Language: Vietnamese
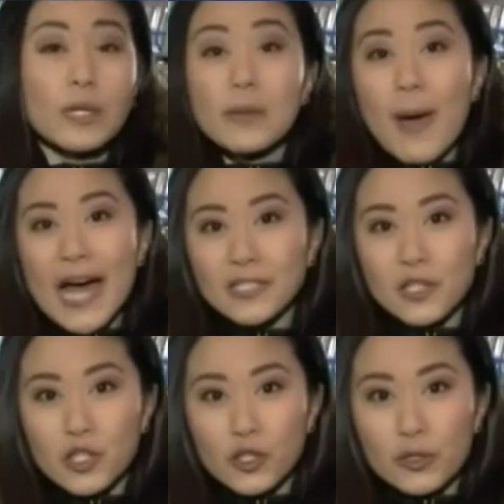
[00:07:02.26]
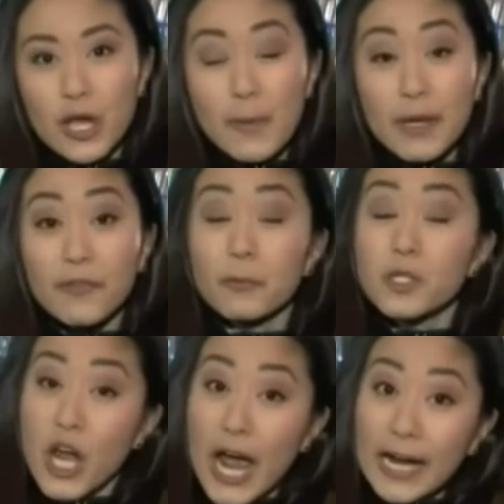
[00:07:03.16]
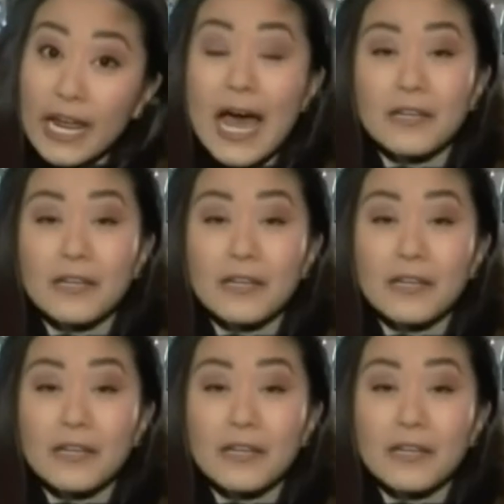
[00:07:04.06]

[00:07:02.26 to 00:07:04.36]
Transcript: Yeah. Dạ. Quý vị đừng có lái xe tới